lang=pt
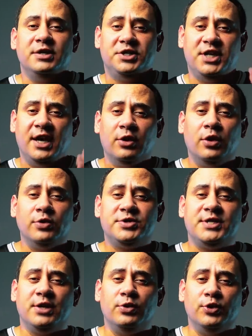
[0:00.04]
Chegou o
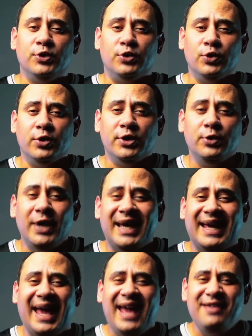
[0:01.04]
segundo turno e
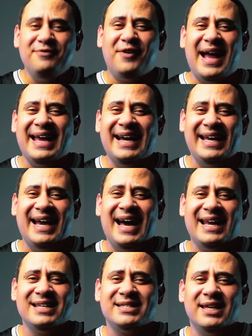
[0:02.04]
quem vai
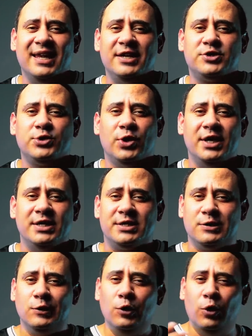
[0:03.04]
ganhar as
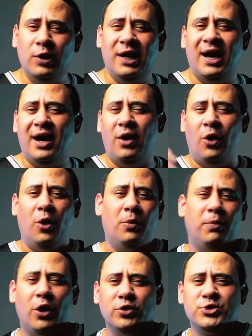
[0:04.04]
eleições, Lula ou
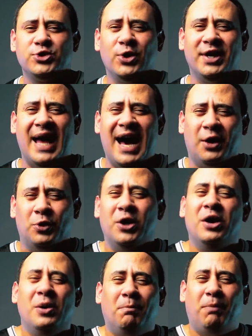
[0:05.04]
Bolsonaro?
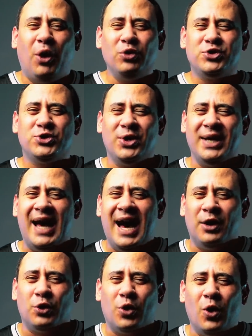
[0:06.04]

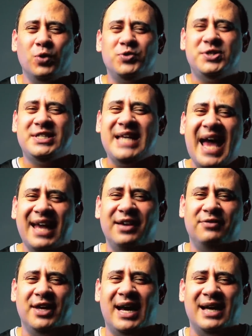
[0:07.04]
Bolsonaro
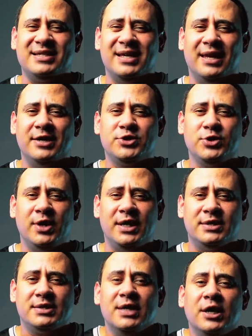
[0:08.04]
consegue virar as
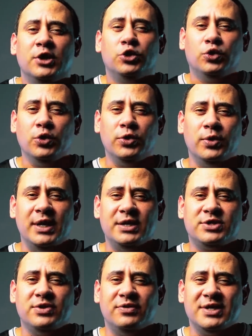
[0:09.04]
eleições? Tudo
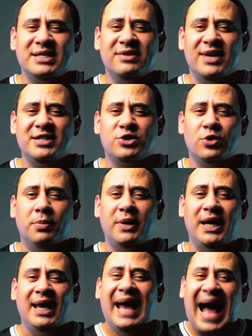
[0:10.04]
isso você vai
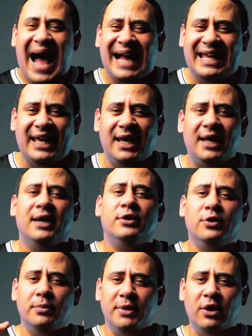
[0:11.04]
descobrir aqui
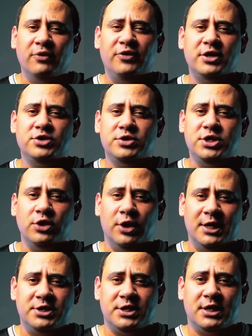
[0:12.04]
no meu vídeo de
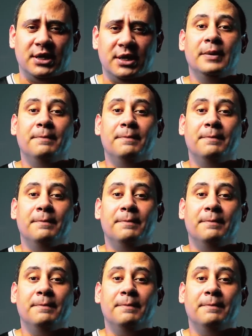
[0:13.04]
hoje.